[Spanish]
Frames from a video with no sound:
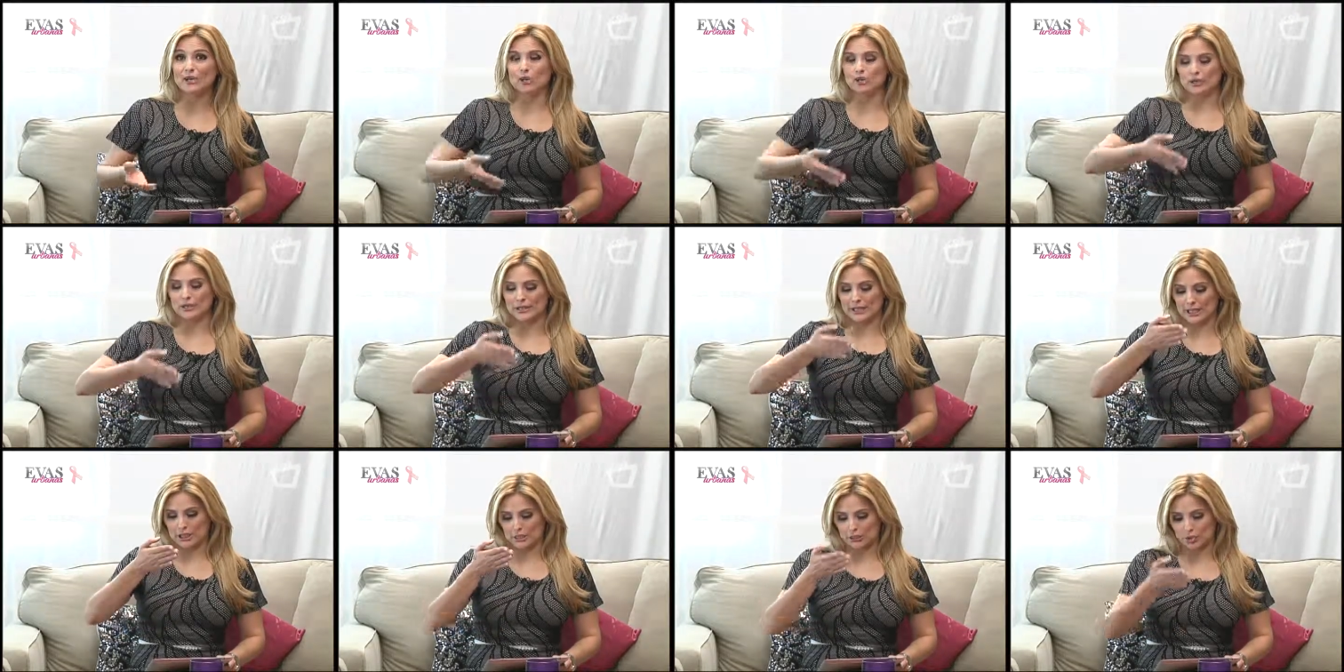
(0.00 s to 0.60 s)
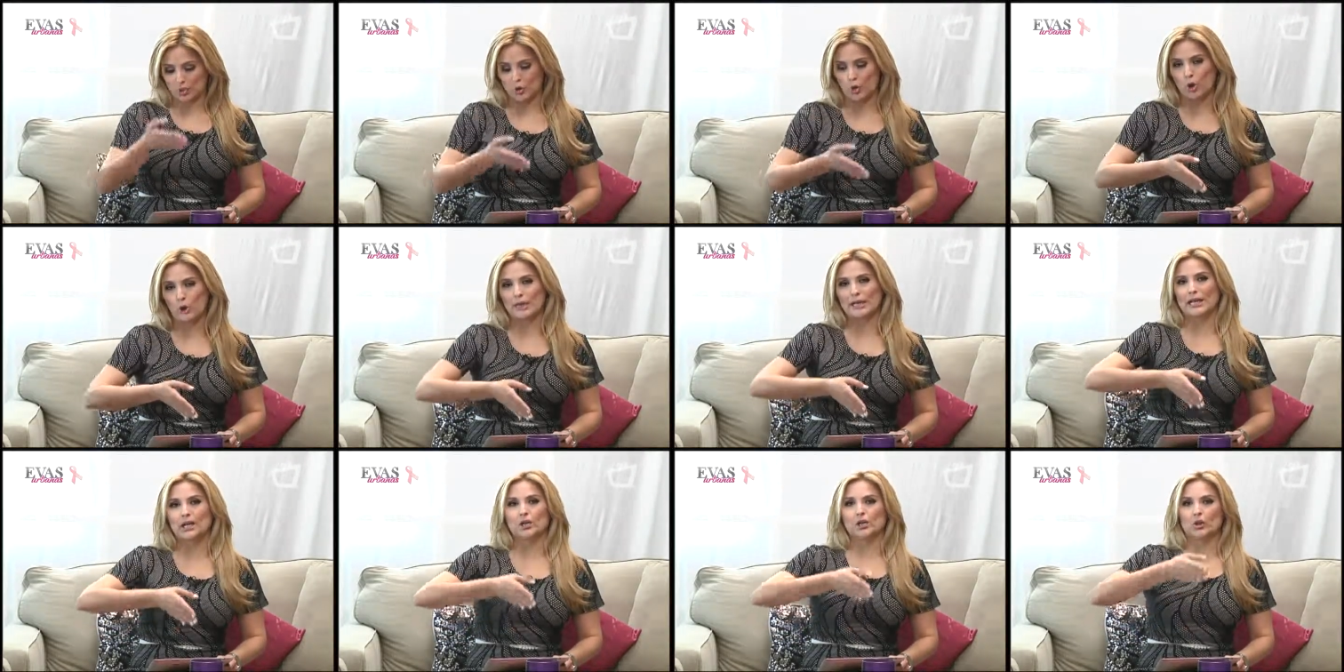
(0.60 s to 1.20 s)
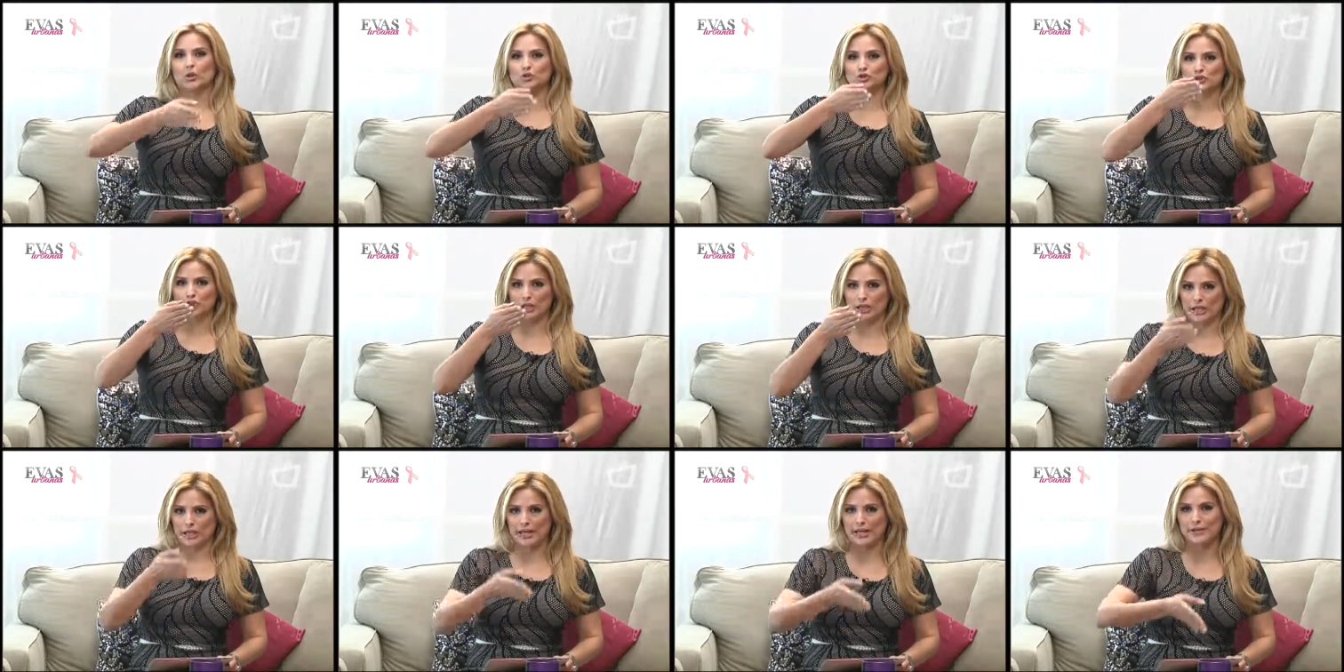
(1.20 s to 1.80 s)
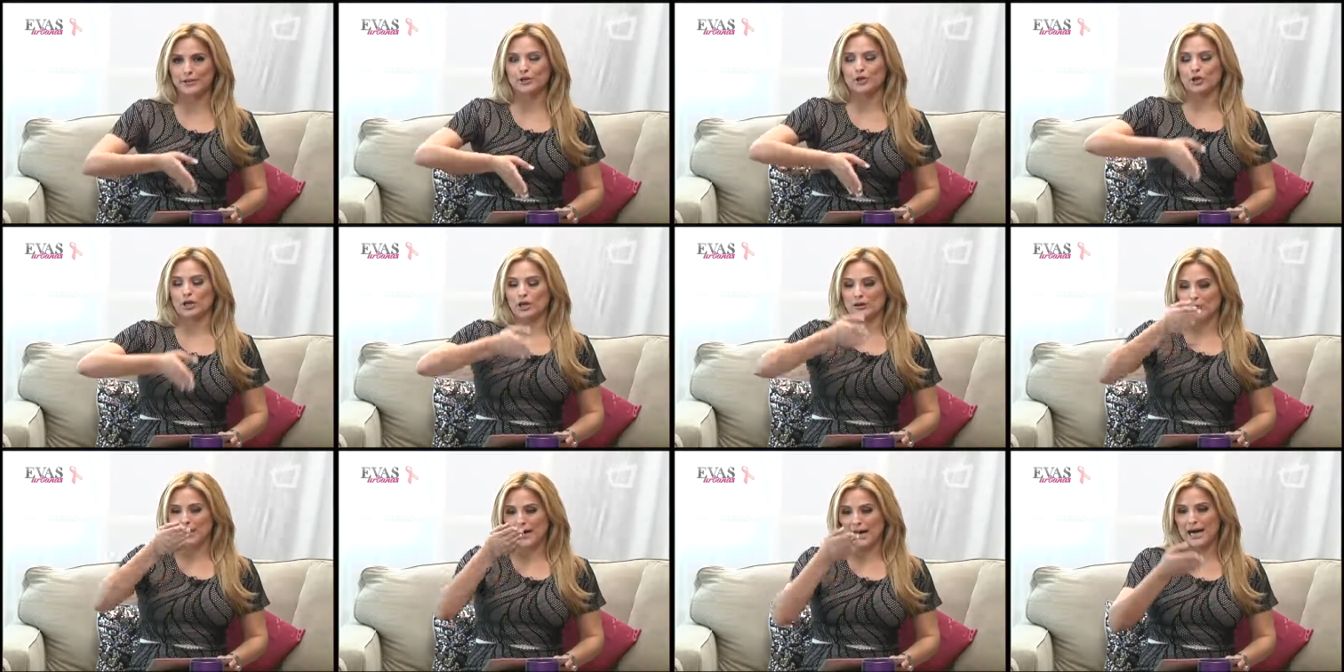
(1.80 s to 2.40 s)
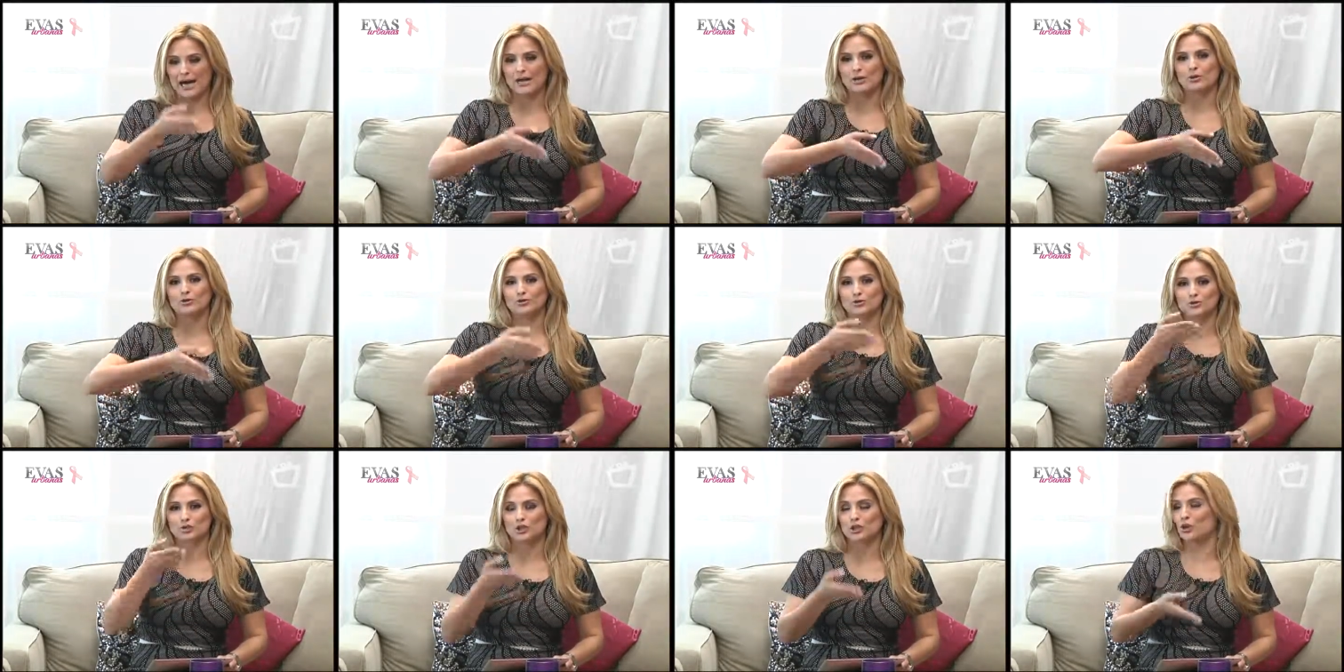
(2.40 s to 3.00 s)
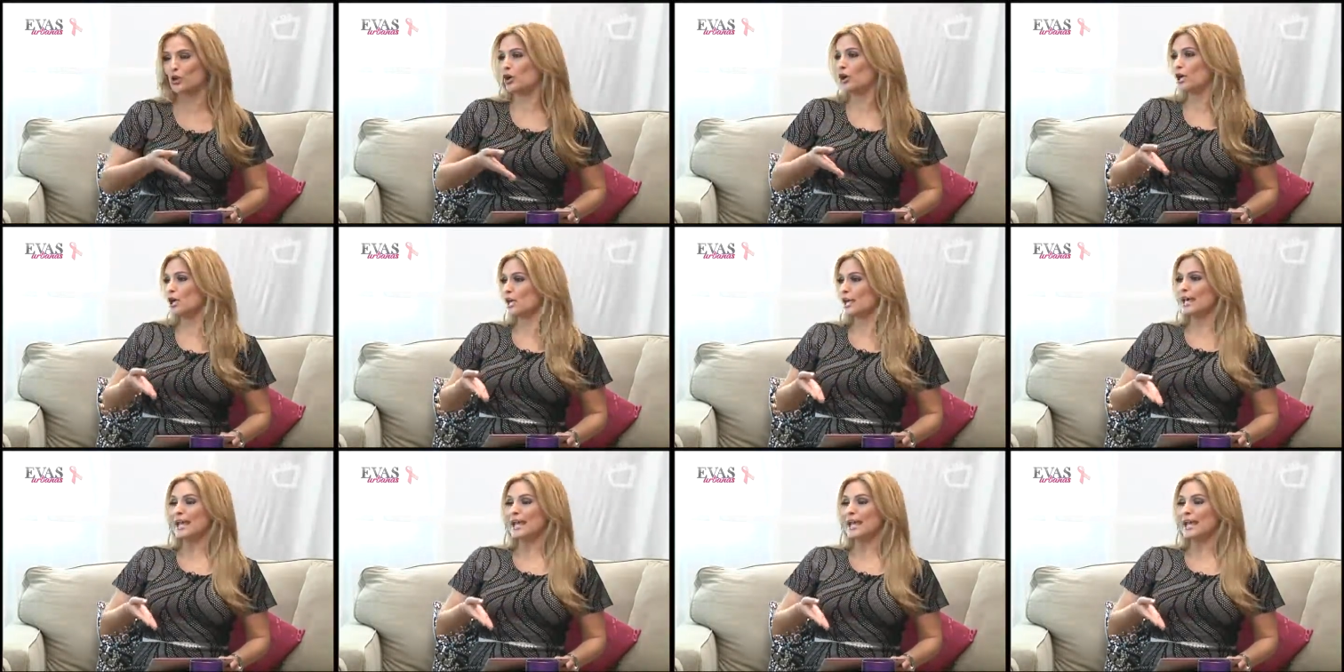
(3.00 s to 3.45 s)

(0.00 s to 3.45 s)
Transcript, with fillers: los rectores, los serios que van con sus hijos